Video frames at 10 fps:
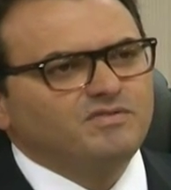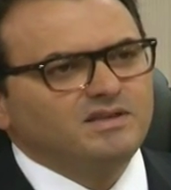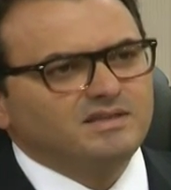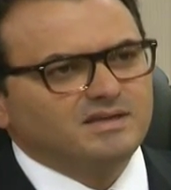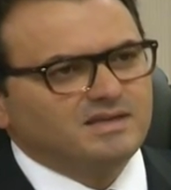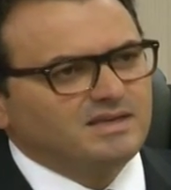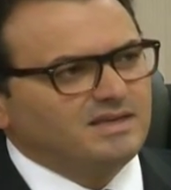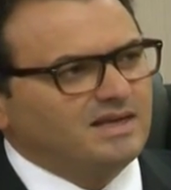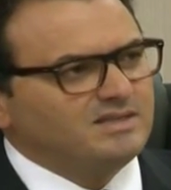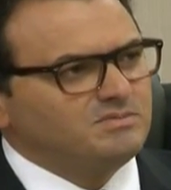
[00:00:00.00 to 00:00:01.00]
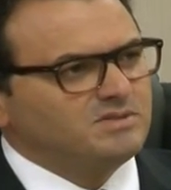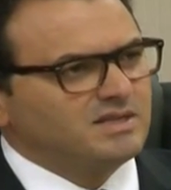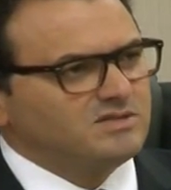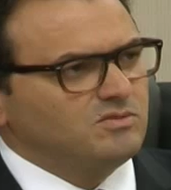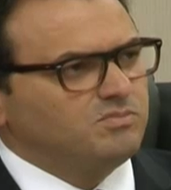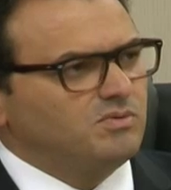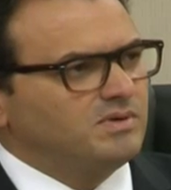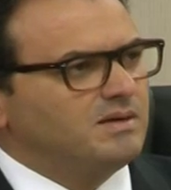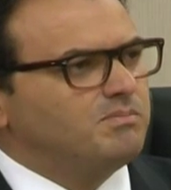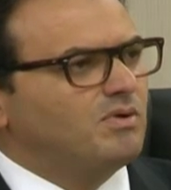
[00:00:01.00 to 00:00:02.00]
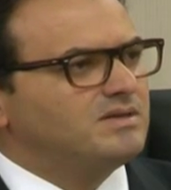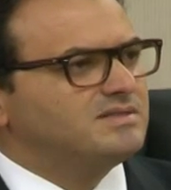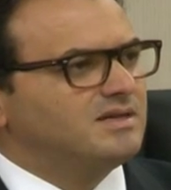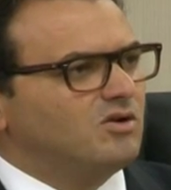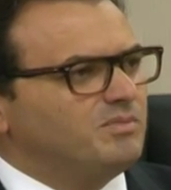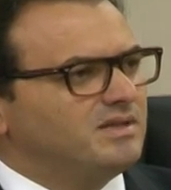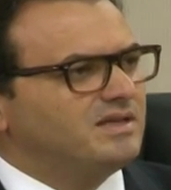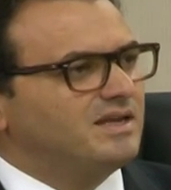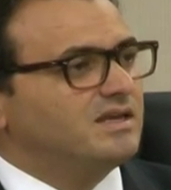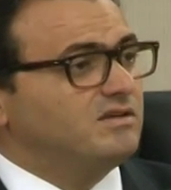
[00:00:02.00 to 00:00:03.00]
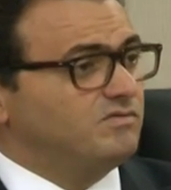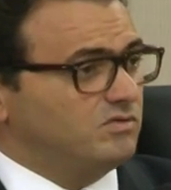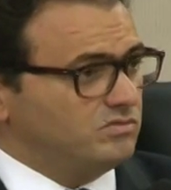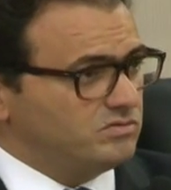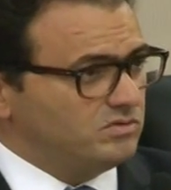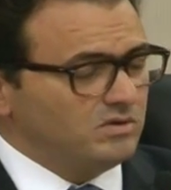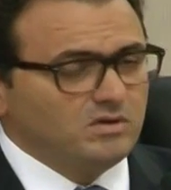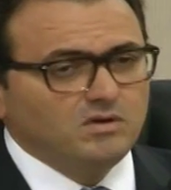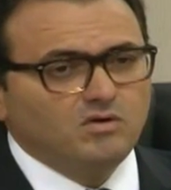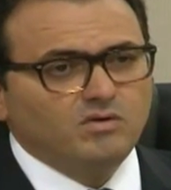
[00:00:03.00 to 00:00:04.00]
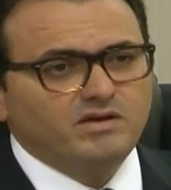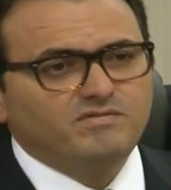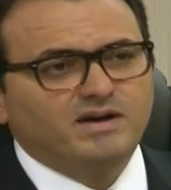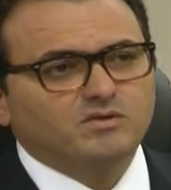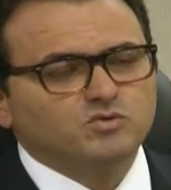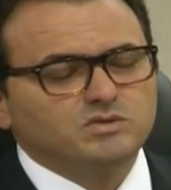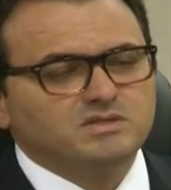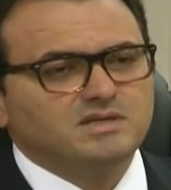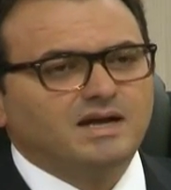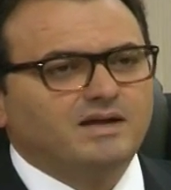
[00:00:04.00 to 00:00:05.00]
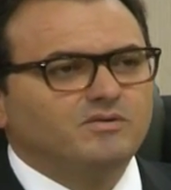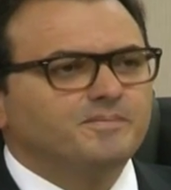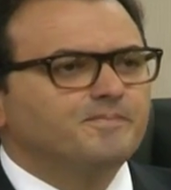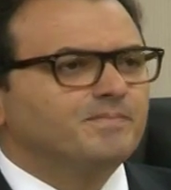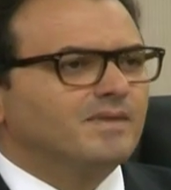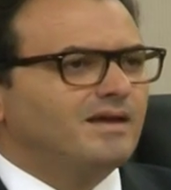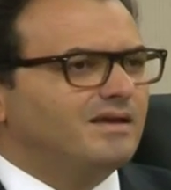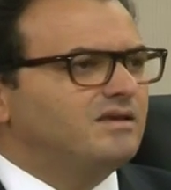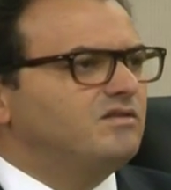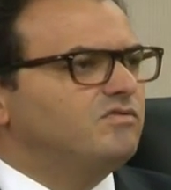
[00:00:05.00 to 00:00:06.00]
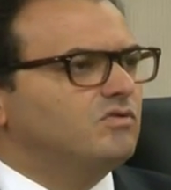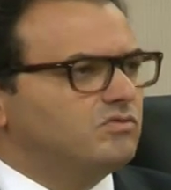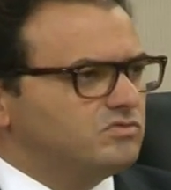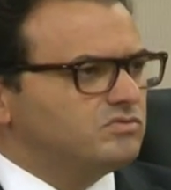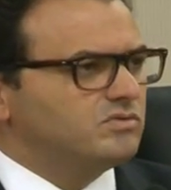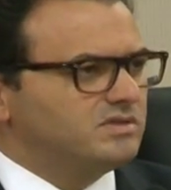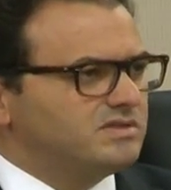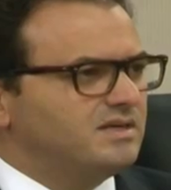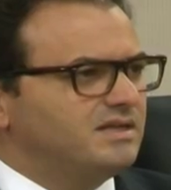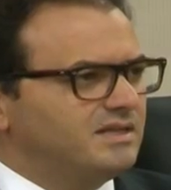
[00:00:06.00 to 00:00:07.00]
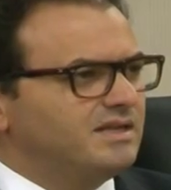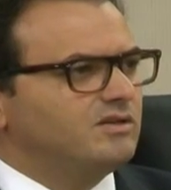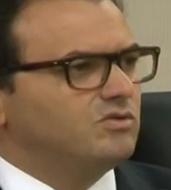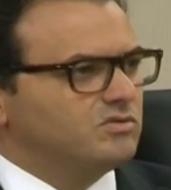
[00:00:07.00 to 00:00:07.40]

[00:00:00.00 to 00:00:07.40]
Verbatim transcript: evita que a administração pública possa cometer equívocos ou levar ao judiciário equívocos, o que seria